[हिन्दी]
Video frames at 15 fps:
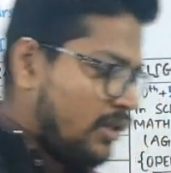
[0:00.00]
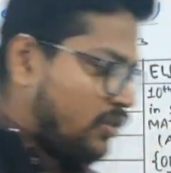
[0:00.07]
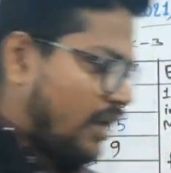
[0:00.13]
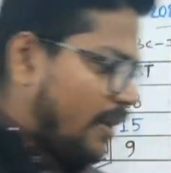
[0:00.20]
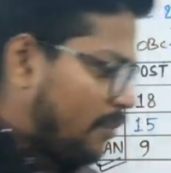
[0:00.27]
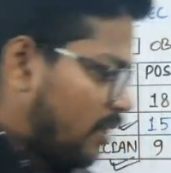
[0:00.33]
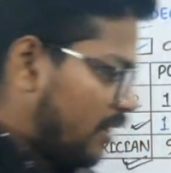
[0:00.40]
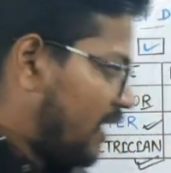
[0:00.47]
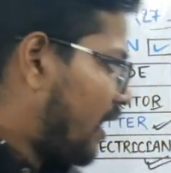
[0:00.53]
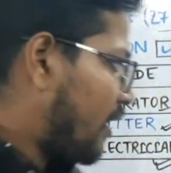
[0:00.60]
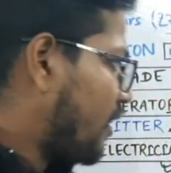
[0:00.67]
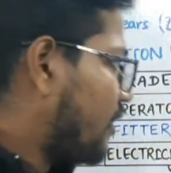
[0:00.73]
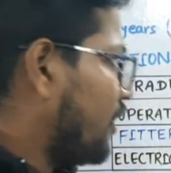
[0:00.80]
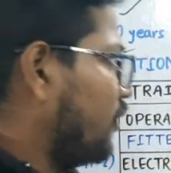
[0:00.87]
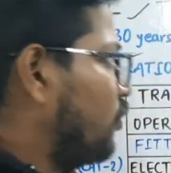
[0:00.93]
तो आपको क्या
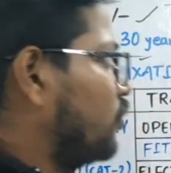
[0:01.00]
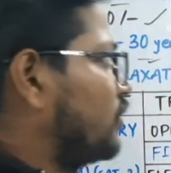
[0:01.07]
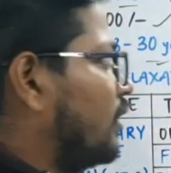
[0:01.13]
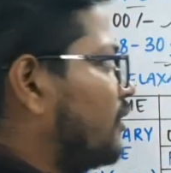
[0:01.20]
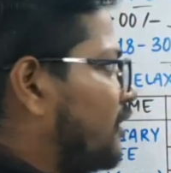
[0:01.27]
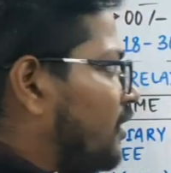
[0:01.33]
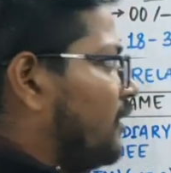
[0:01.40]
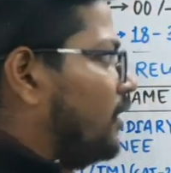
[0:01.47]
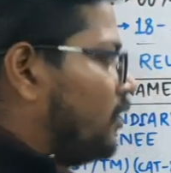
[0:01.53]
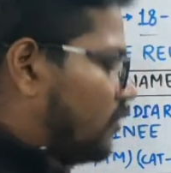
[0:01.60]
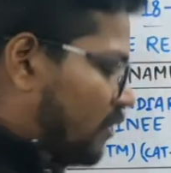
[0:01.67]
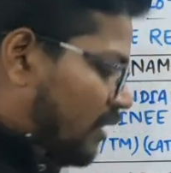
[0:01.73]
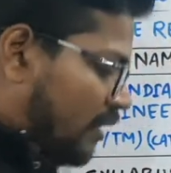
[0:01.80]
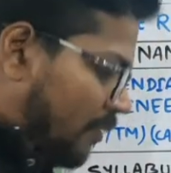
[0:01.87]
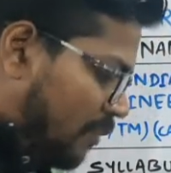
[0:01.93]
करना है दो साल ट्रेनिंग के
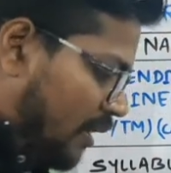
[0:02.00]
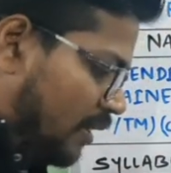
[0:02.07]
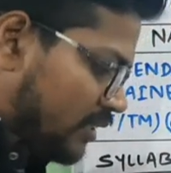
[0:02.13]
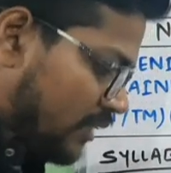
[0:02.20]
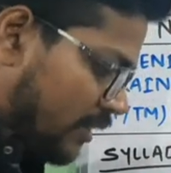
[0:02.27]
दौरान आपका